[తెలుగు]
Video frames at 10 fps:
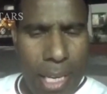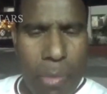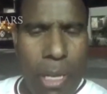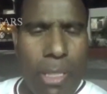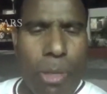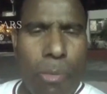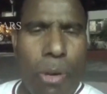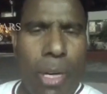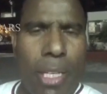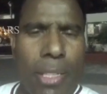ఐ ఆమ్ ఆల్సో
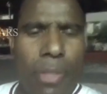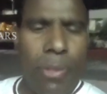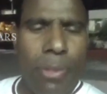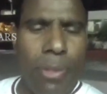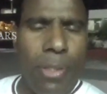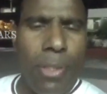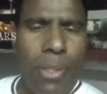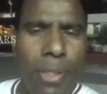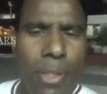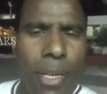బోర్న్ హిందూ
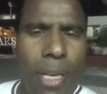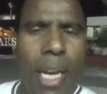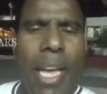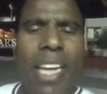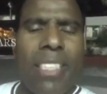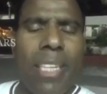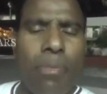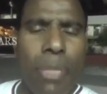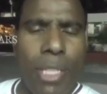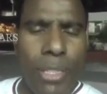ఐ
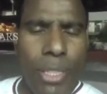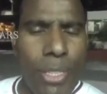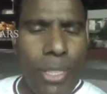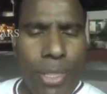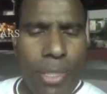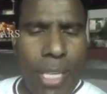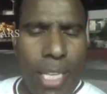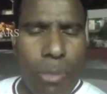యాక్సెప్టెడ్ జీసస్